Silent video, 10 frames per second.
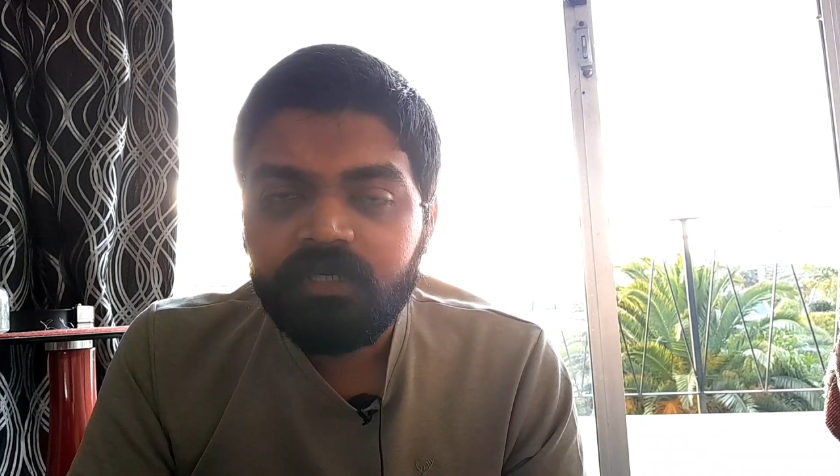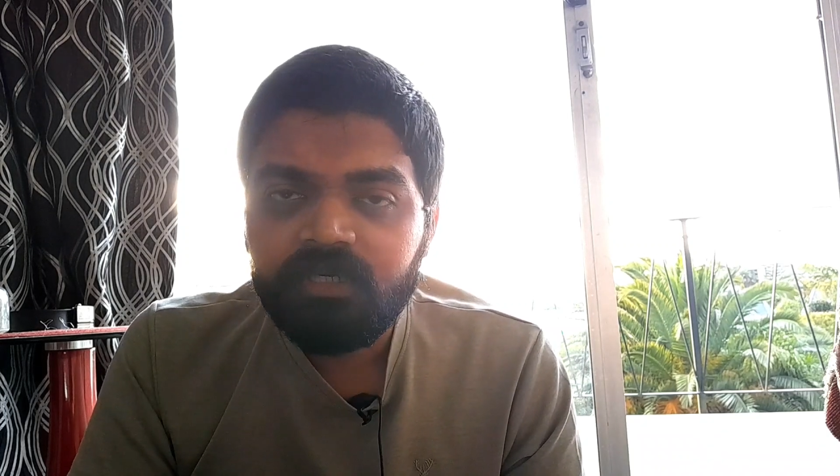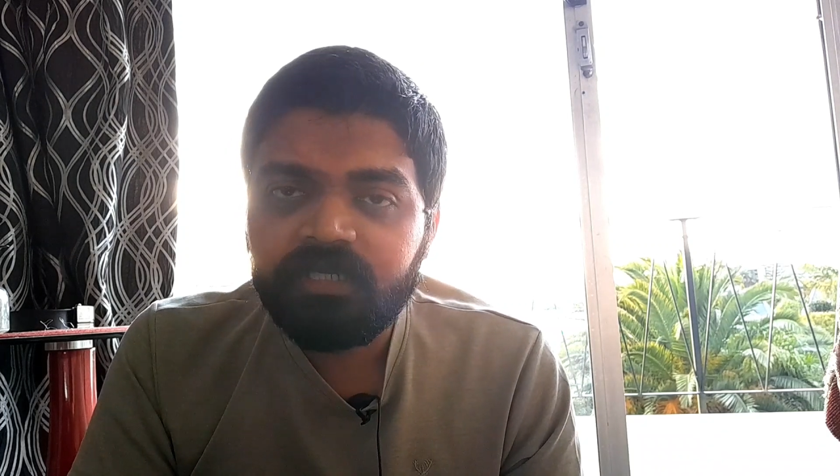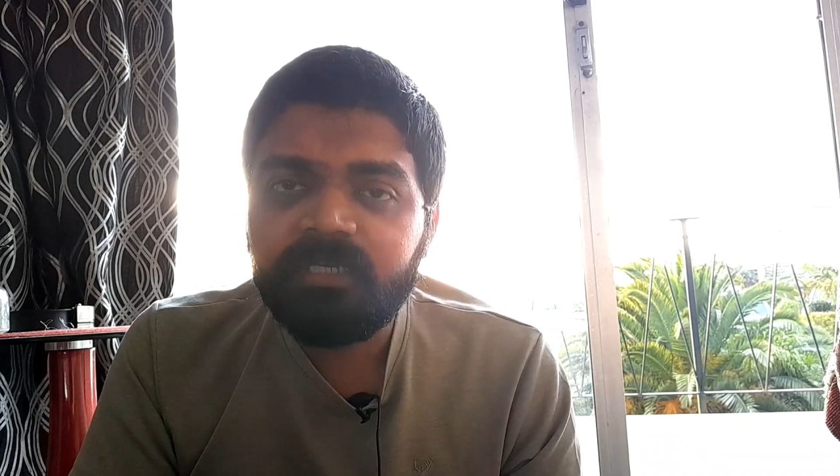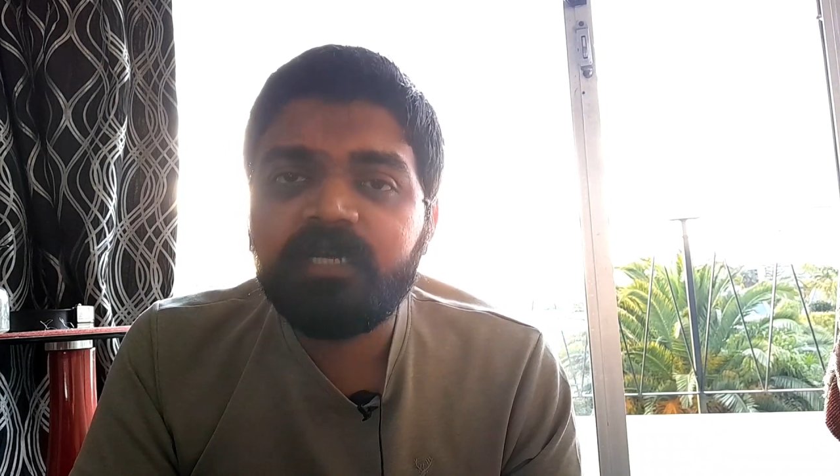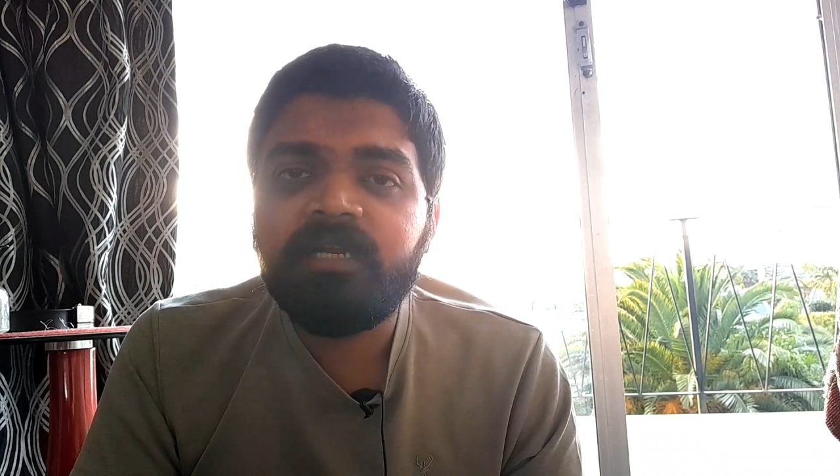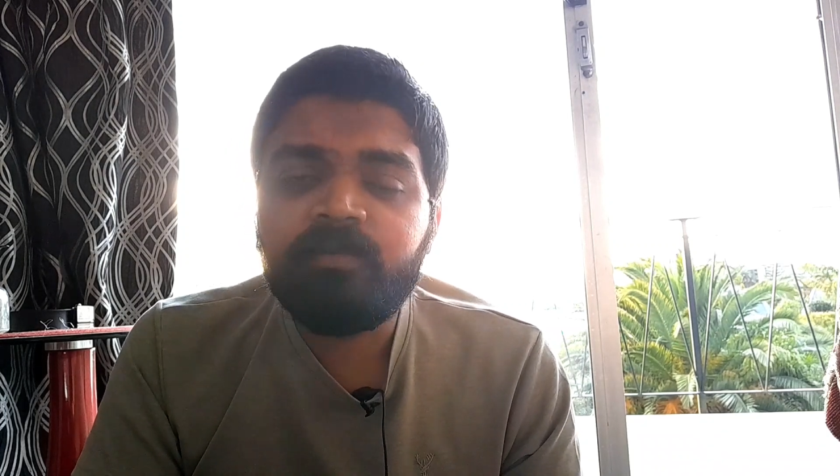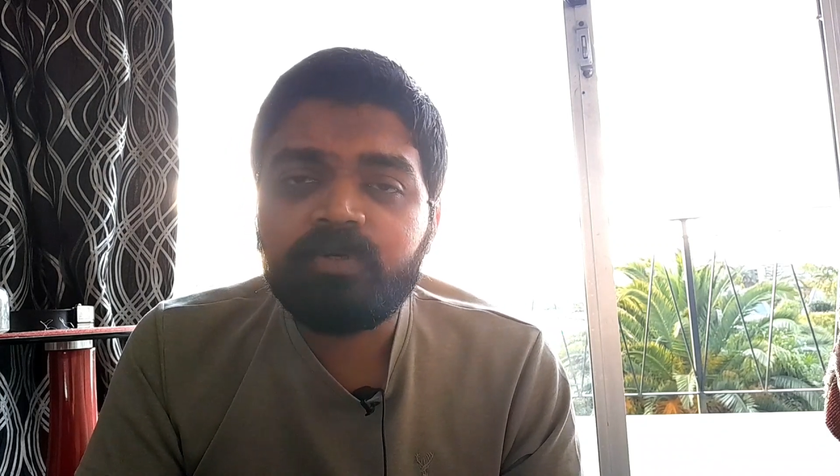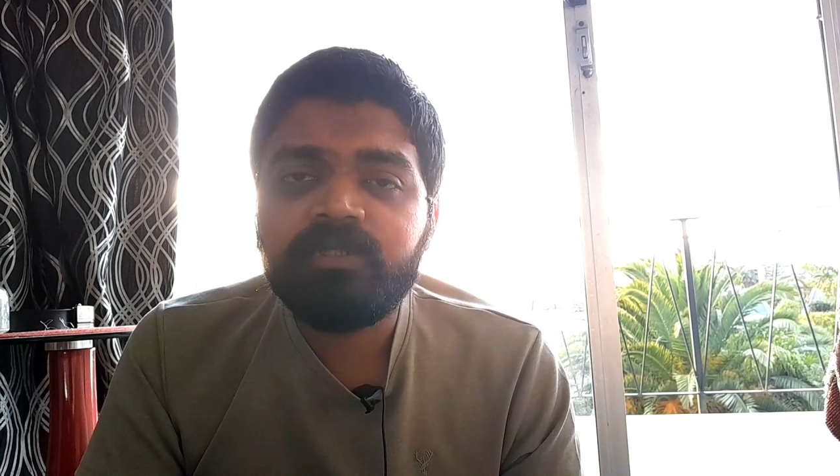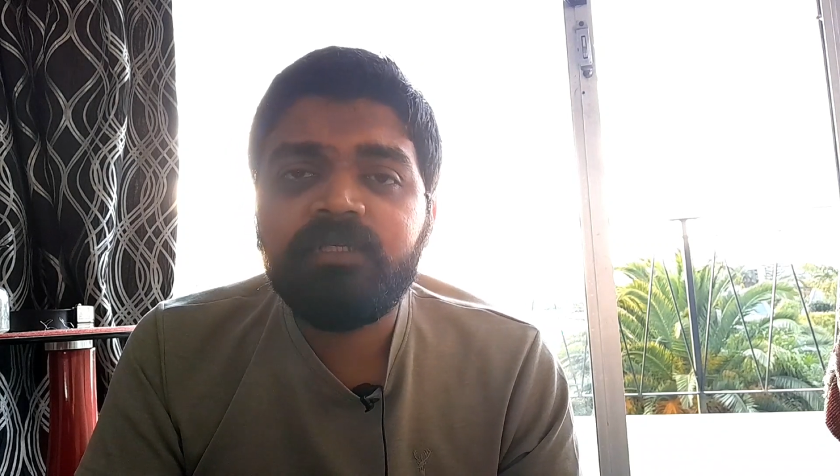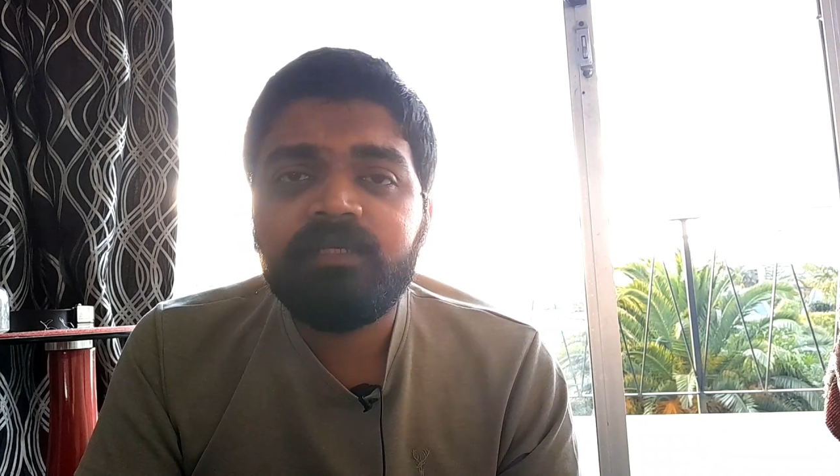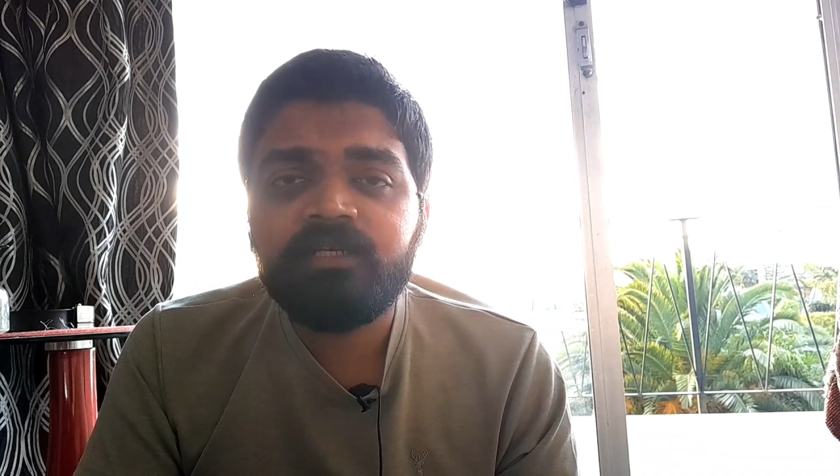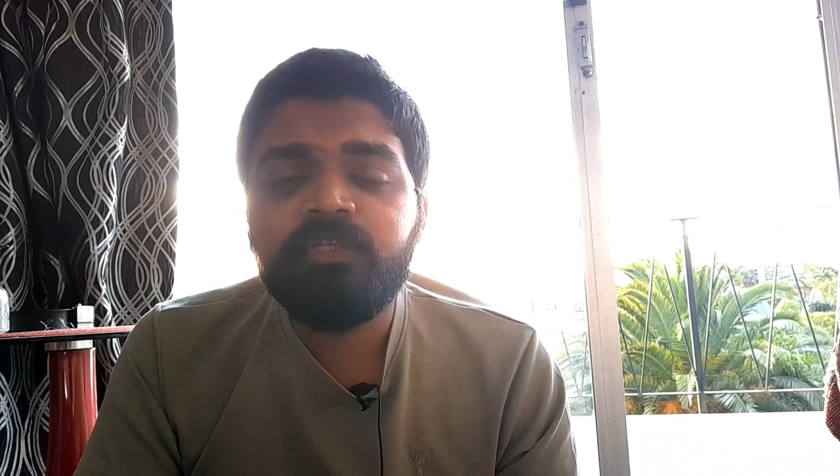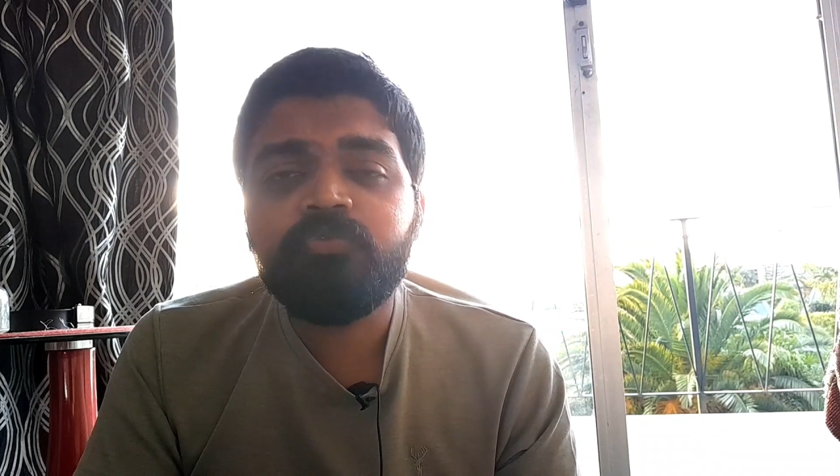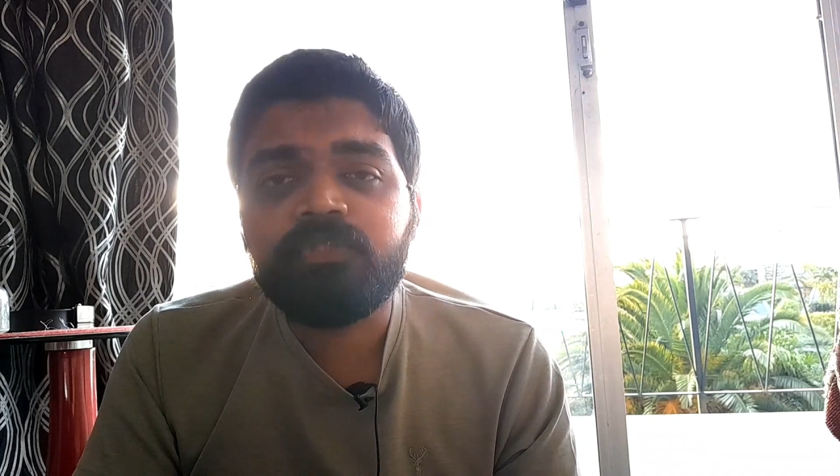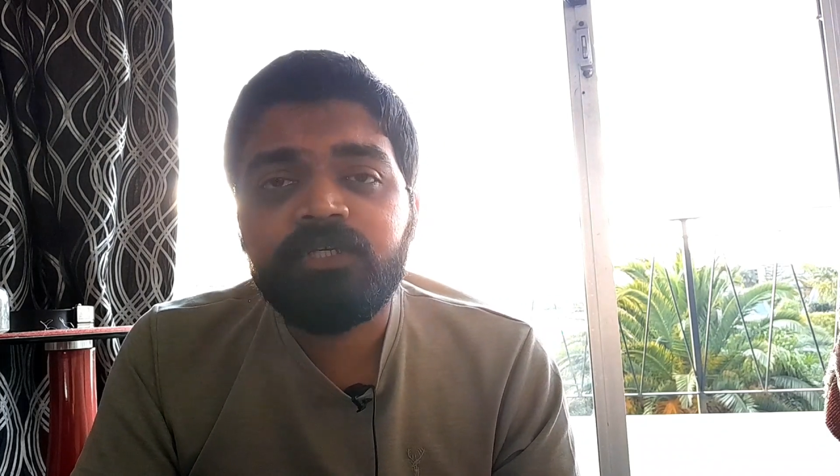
लेकिन एक रिपोर्ट थी एक न्यूज़